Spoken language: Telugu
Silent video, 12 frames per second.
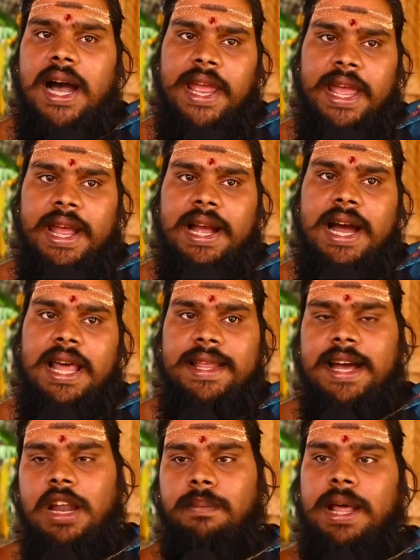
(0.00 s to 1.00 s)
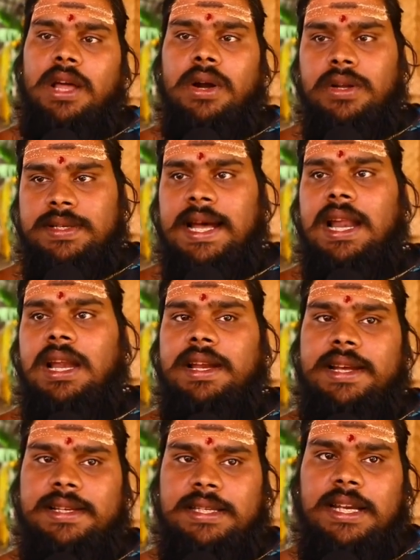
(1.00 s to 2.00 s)
ఆ ఏకాదశాలు పదకొండు సార్లు
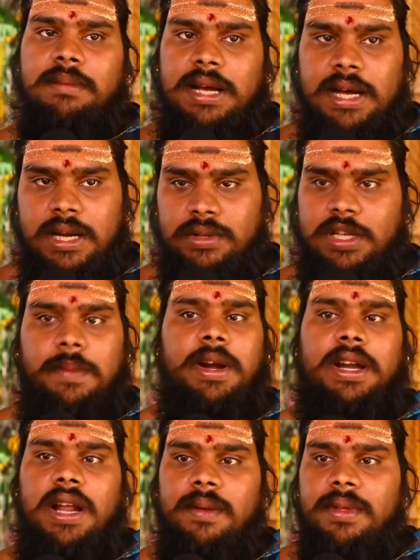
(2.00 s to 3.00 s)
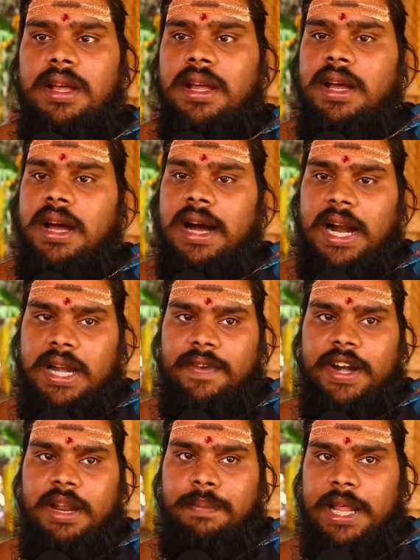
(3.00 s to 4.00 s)
చేస్తే మహారుద్రం అంటారు
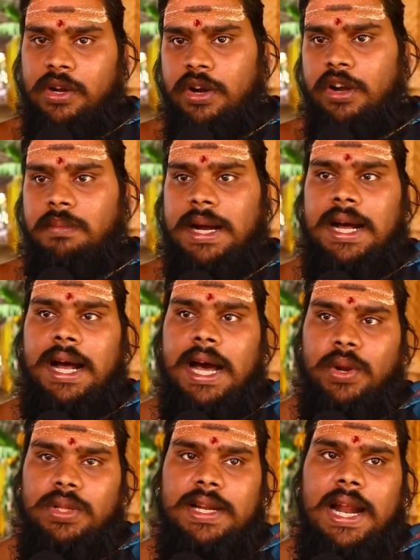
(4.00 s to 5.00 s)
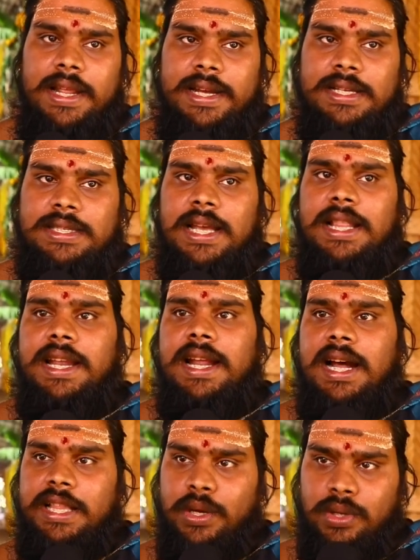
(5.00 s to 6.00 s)
అటువంటి పదకొండు మహారుద్రాలు చేస్తే
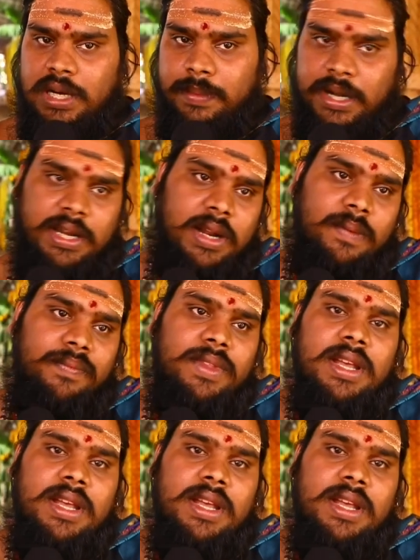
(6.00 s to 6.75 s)
దీన్ని అధిరుద్రం అంటారు